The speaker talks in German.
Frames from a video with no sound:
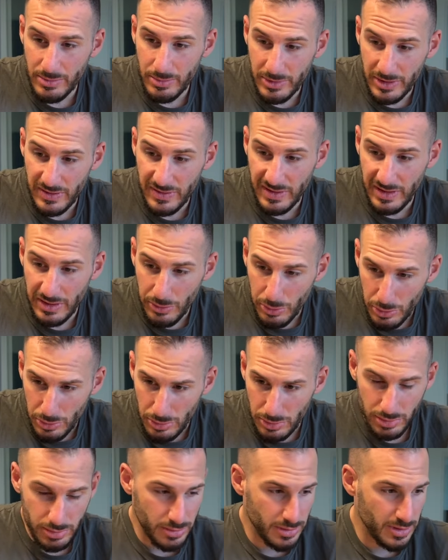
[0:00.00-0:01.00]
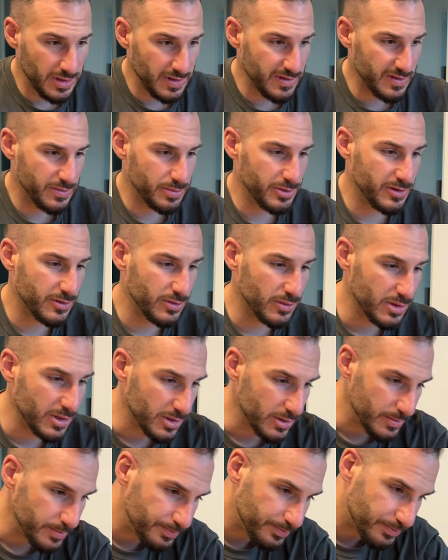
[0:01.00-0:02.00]
mit Zero, nichts mit
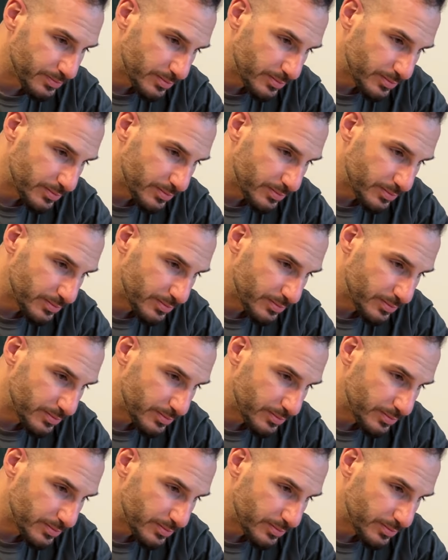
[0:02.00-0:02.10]
Zucker,